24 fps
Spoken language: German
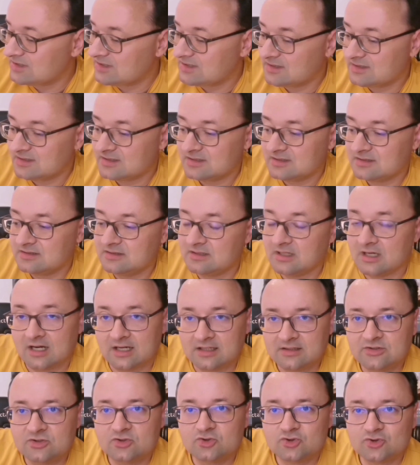und
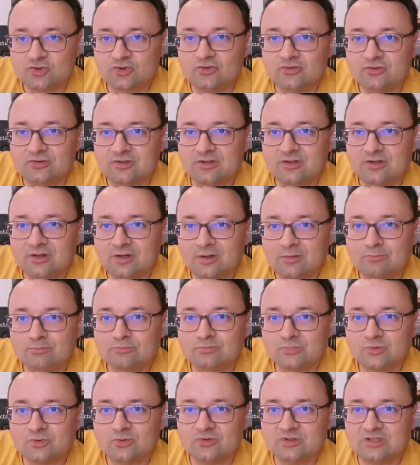der hatte schon
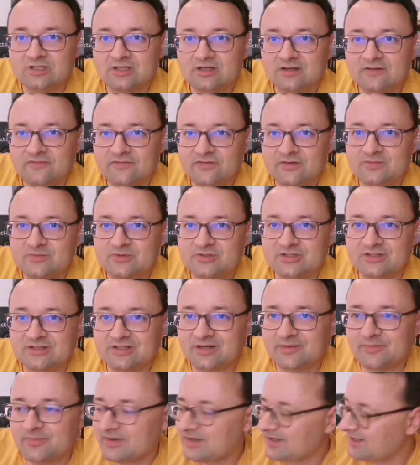ähm, gute
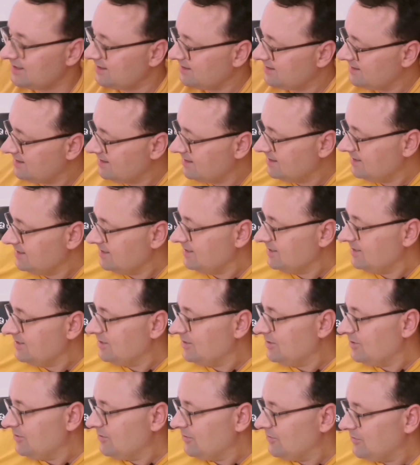Filmchen dabei.
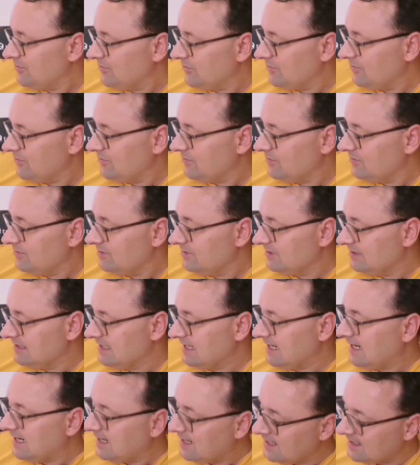
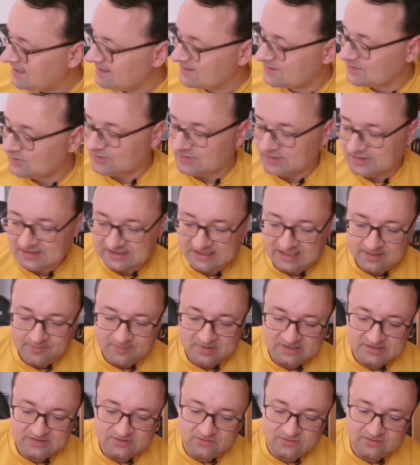Ja, also ich
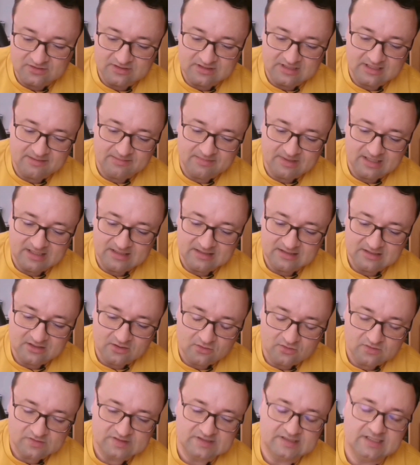sag mal so, der
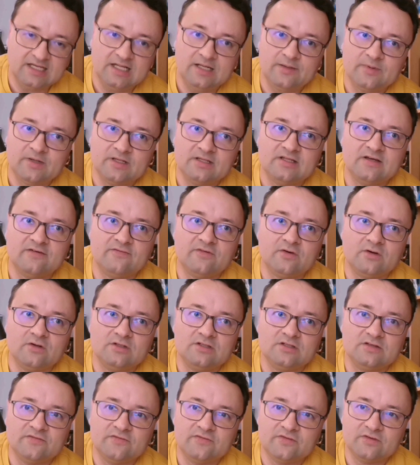meinte auch selber, der
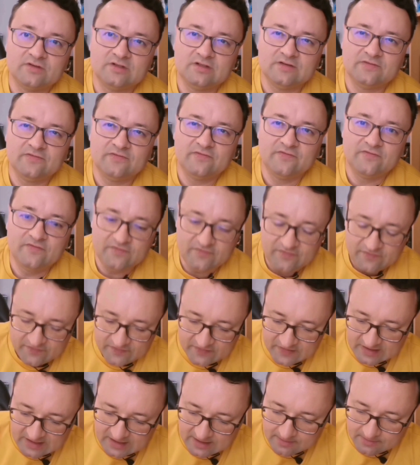wollte für die Filme.
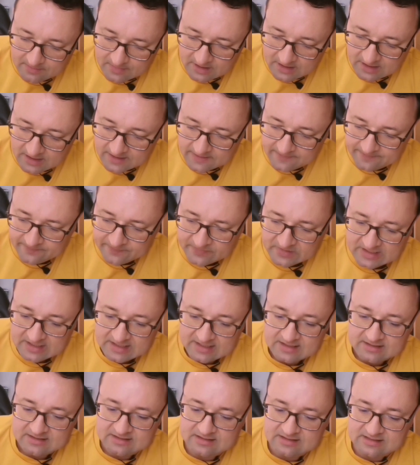Filme
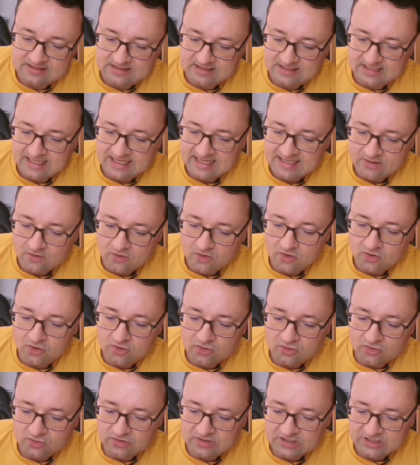3
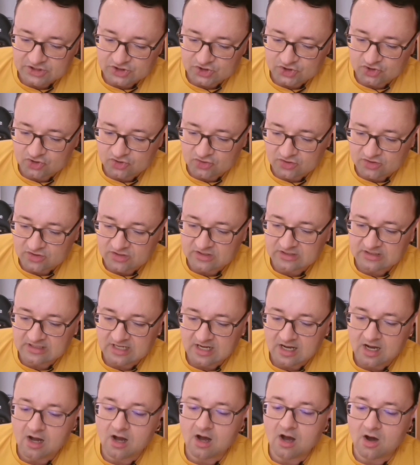Euro das
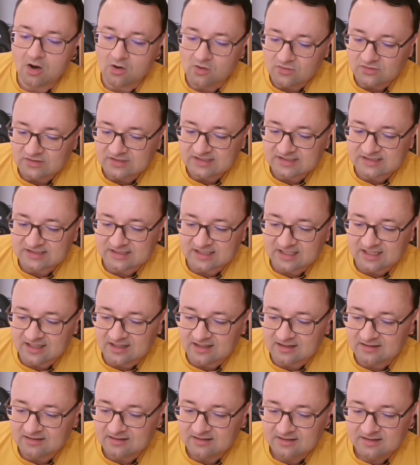Stück,
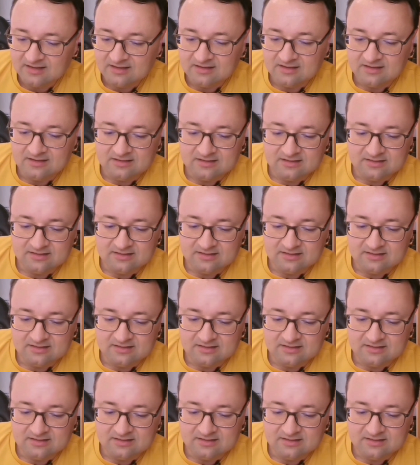außer